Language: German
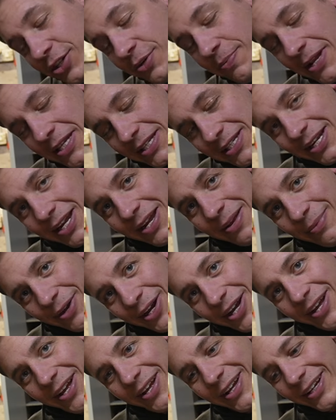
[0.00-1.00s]

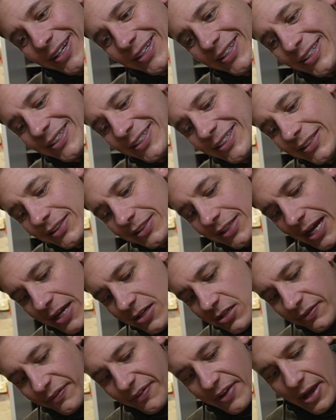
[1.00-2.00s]
Schmelzkleber äh,
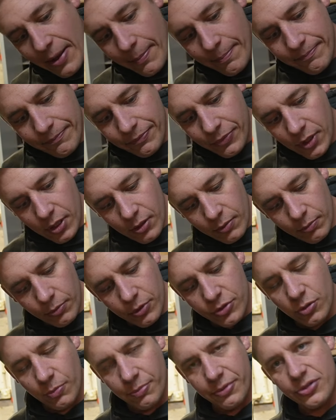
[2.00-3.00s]
einzufärben,
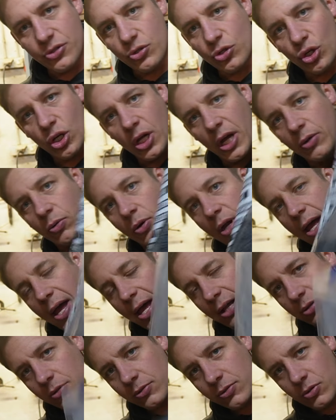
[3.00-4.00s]
mit so ein bisschen
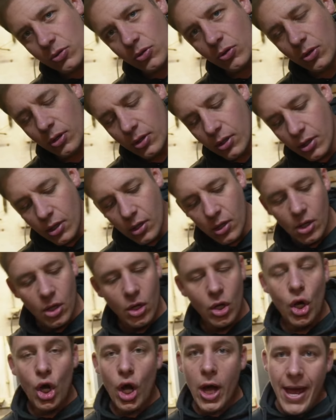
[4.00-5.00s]
Granulat und so.
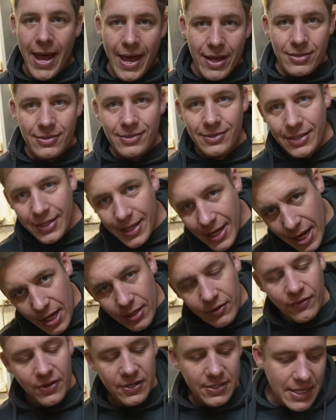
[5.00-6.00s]
Es
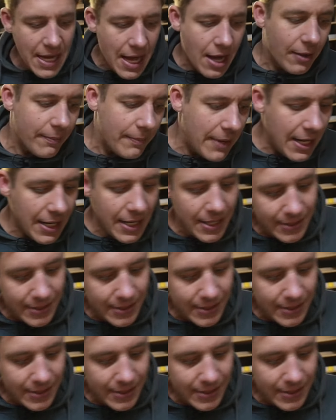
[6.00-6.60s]
geht, wir sagen mal,